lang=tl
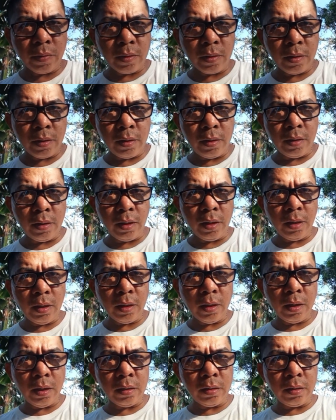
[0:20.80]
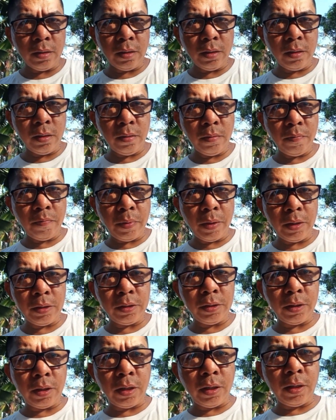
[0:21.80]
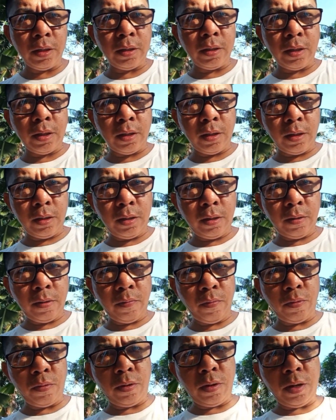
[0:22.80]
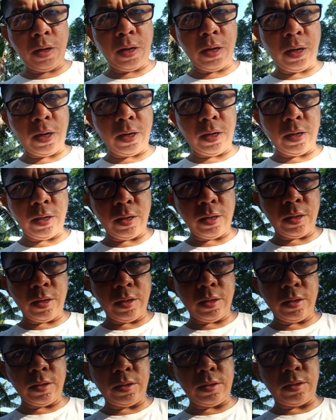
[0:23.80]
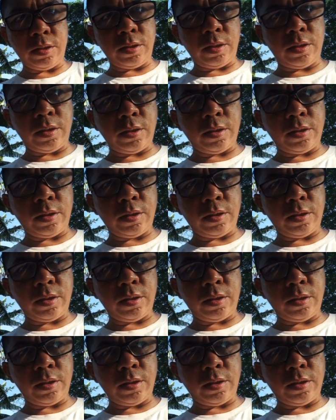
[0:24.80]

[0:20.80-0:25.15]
Yan ang ating pechay na punla. Ayan.